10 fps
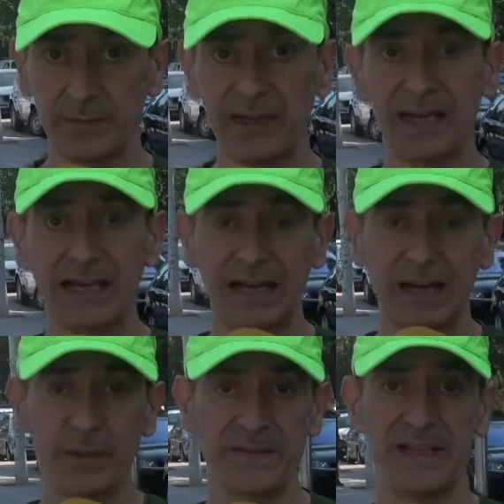
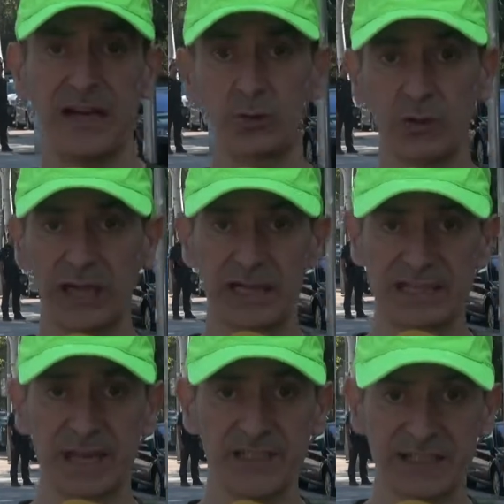para vender
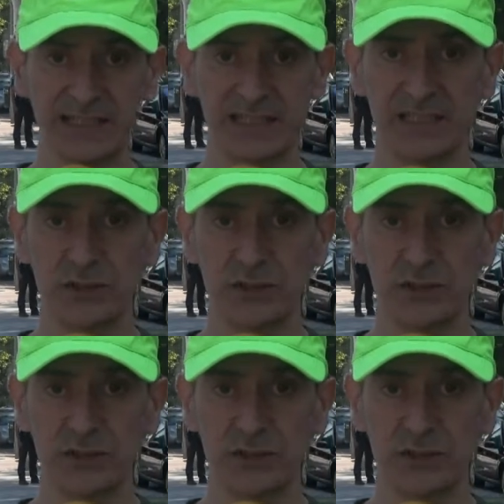algunas camisetas y